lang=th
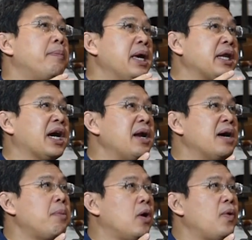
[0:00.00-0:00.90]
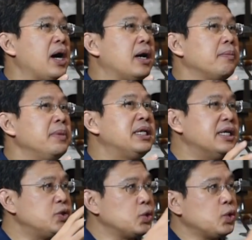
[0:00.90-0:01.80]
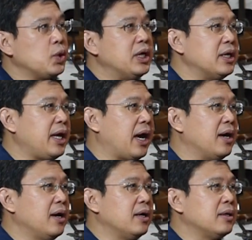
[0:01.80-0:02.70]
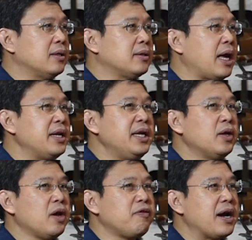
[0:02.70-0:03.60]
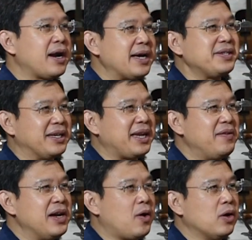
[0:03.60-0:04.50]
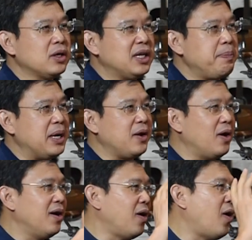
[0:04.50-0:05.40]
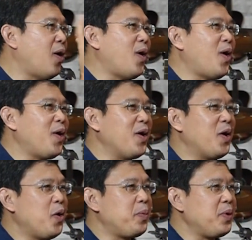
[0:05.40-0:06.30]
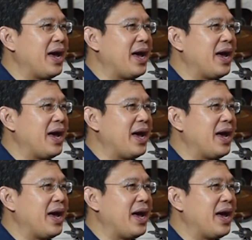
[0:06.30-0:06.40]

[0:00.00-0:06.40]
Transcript: เพียงแต่กำลังบอกว่าเมื่อถึงจุดๆนึงเนี่ยแทนที่เราจะฟังคลาสสิกในเรื่องของที่เป็นฮอลล์โอเป